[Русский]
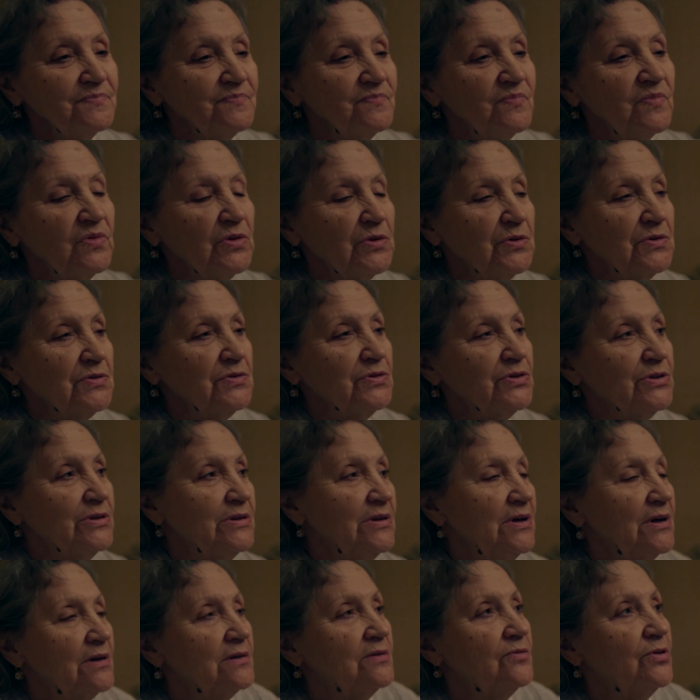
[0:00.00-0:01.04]
Mm. Ну вот
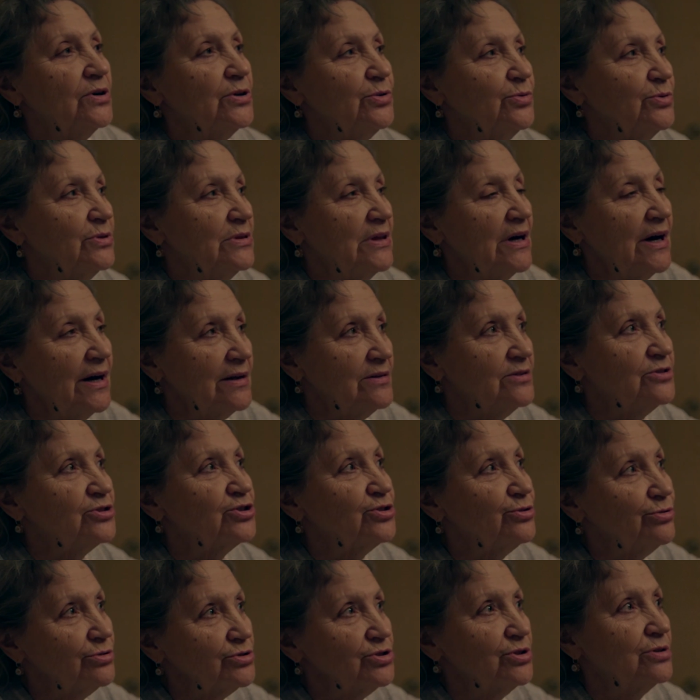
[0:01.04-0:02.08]
я говорю, Тань,
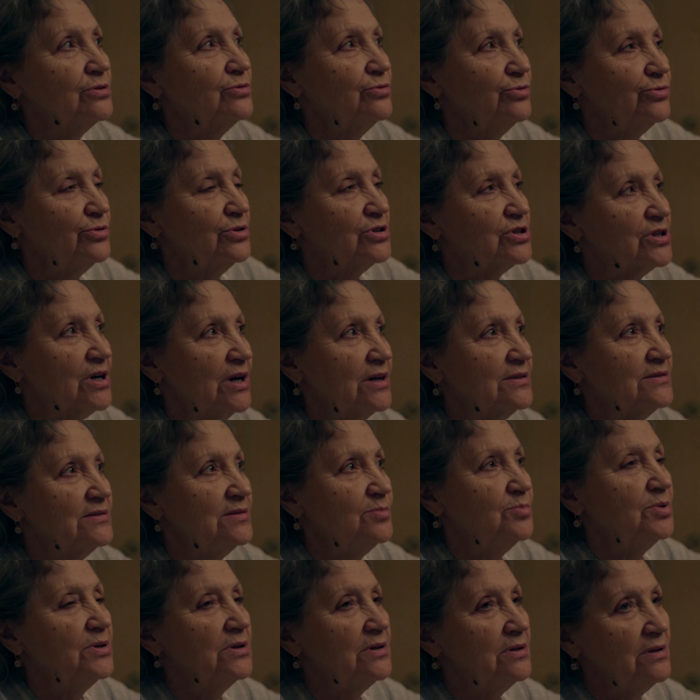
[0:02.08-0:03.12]
что ж ты куришь, как
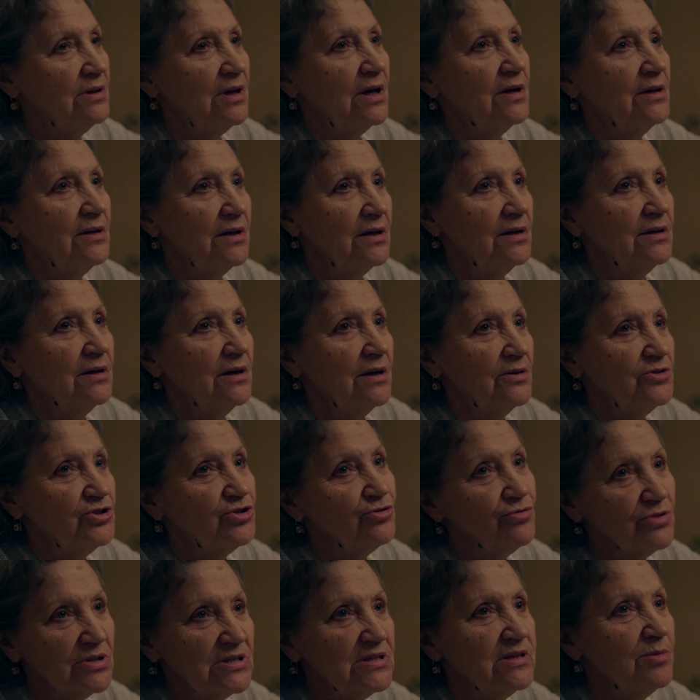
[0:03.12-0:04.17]
тебе не ай-яй-яй,
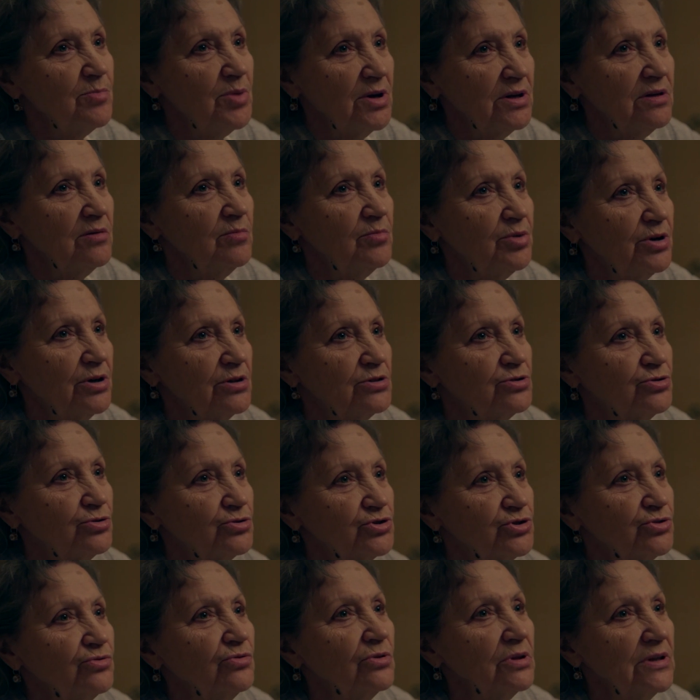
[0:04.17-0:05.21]
что ты себя не
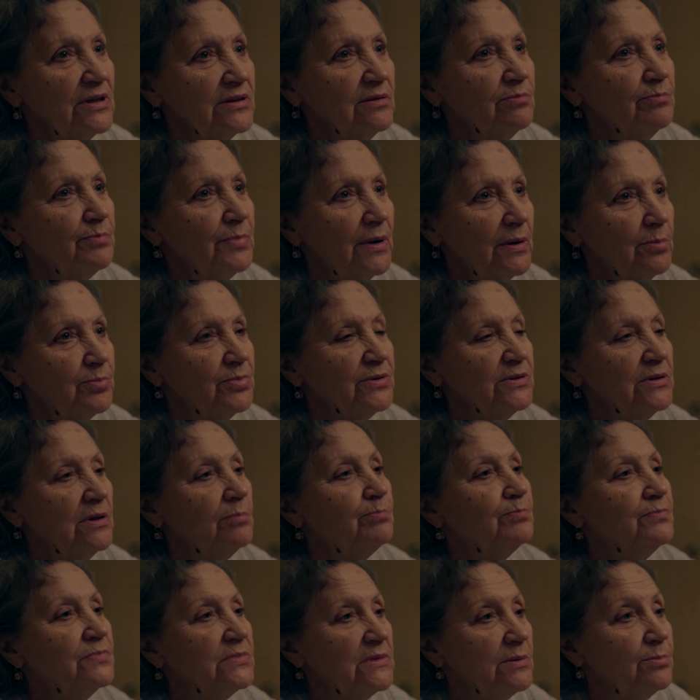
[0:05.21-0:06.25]
бережешь? Ну ладно, папа, да
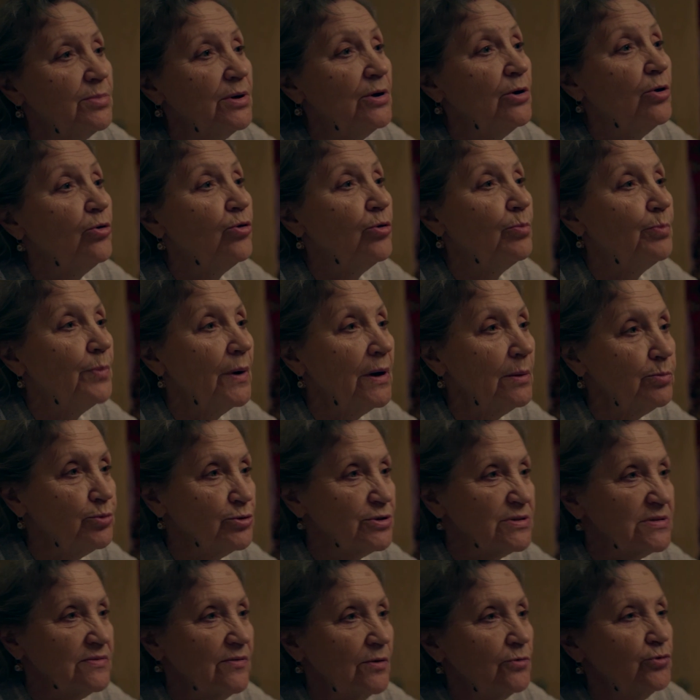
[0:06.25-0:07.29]
ты бы, я говорю, папу
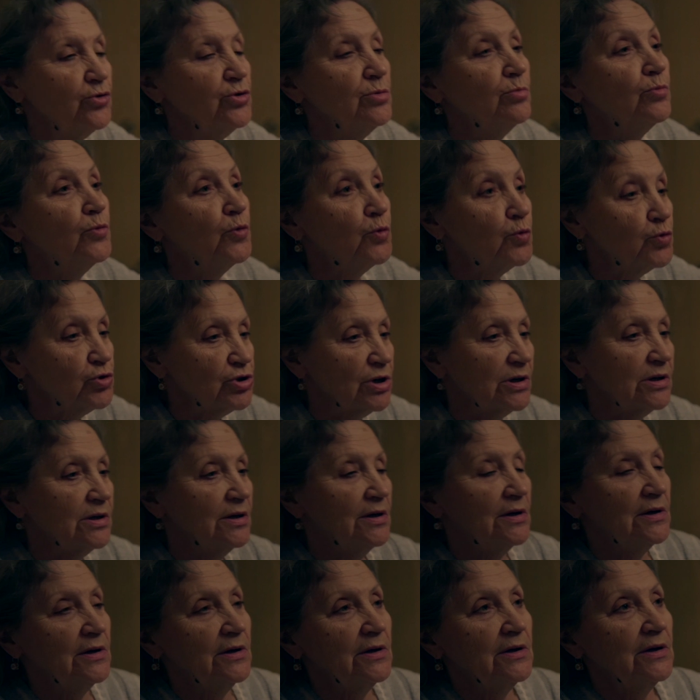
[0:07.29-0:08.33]
своего и мужа
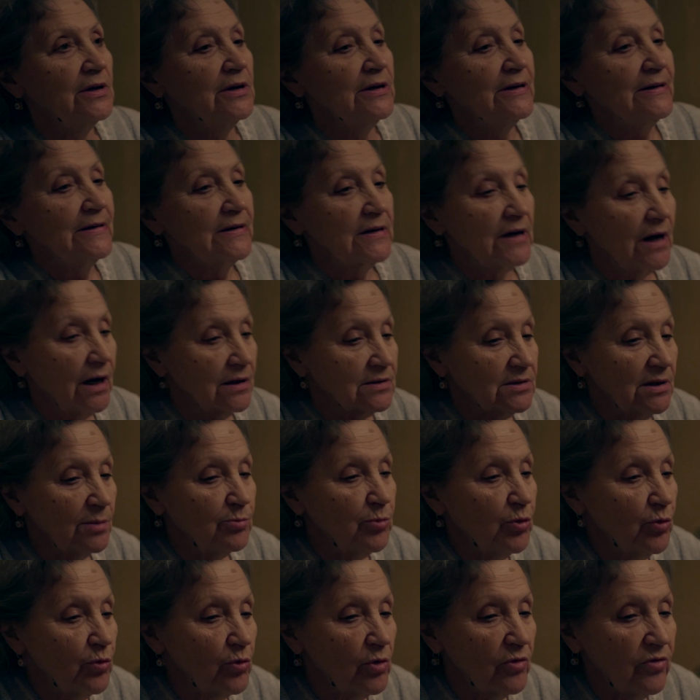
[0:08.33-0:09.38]
как-то
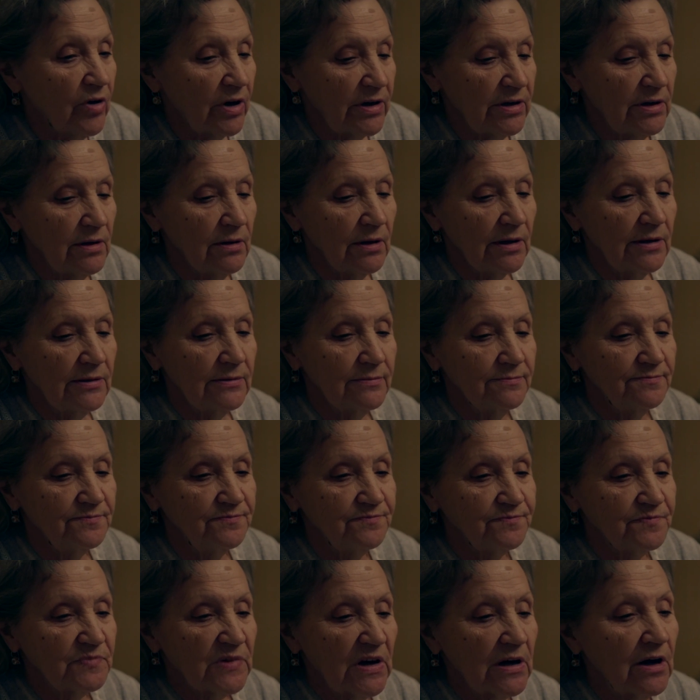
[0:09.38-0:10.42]
бы уговорила.
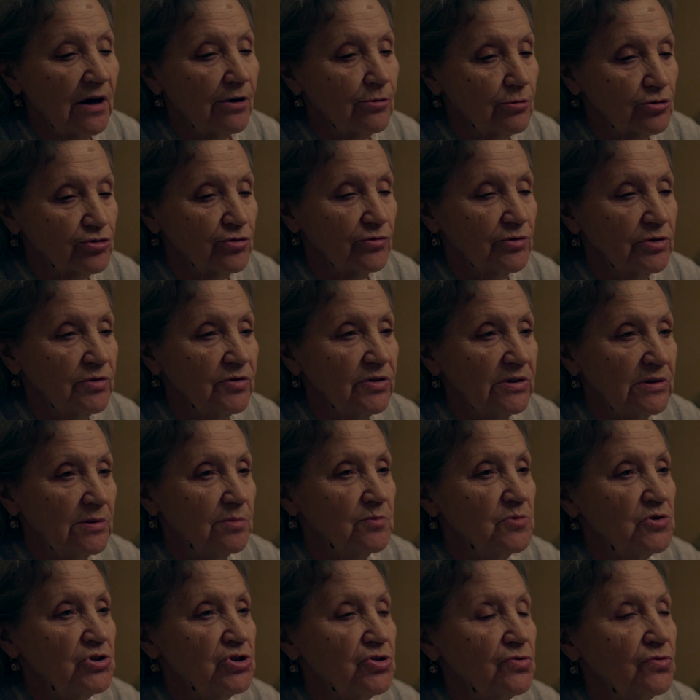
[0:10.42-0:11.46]
Mm-hmm. Хорошего в
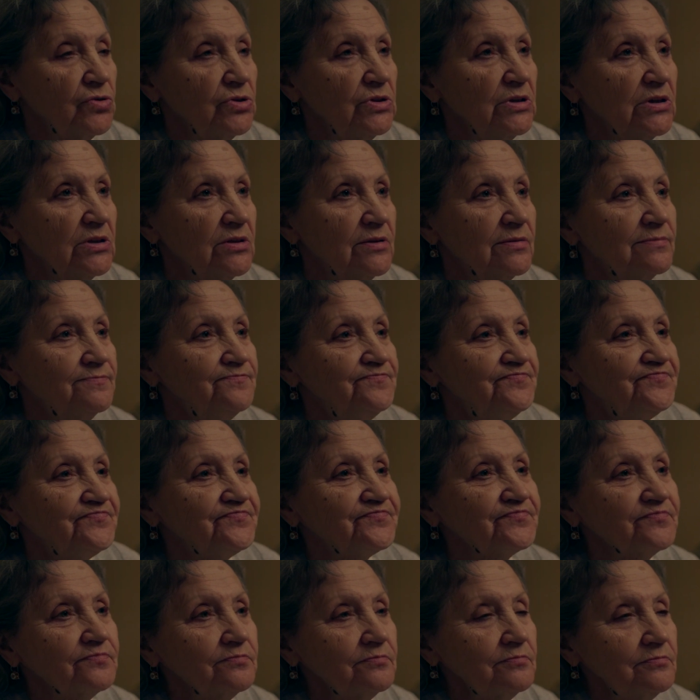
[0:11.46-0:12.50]
этом ничего нет.
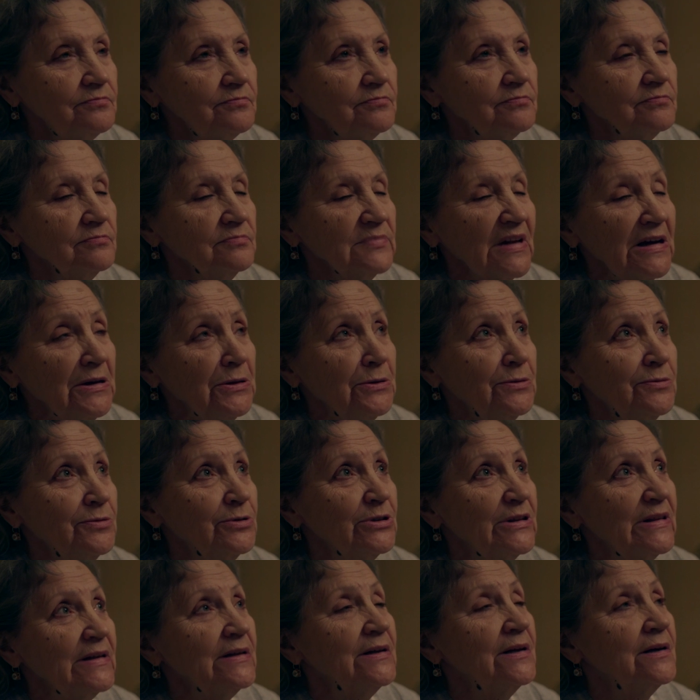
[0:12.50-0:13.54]
Ну
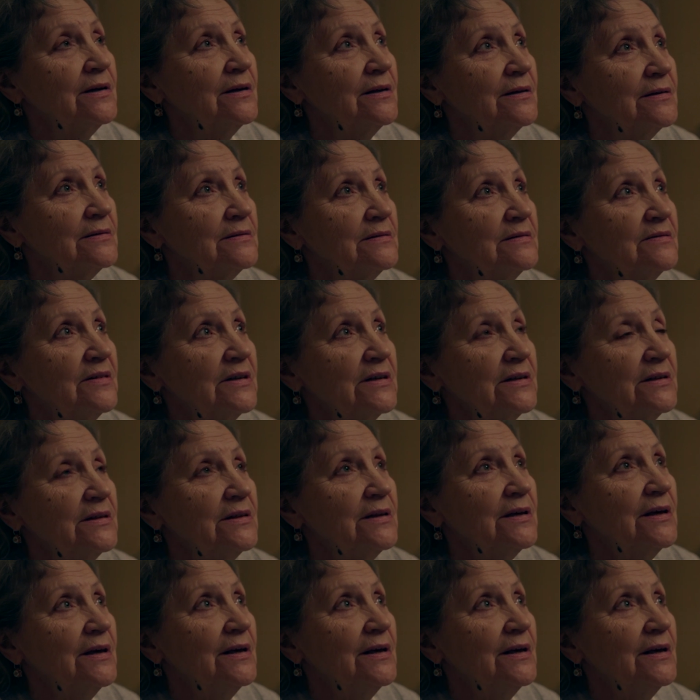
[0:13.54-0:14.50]
вот она говорит.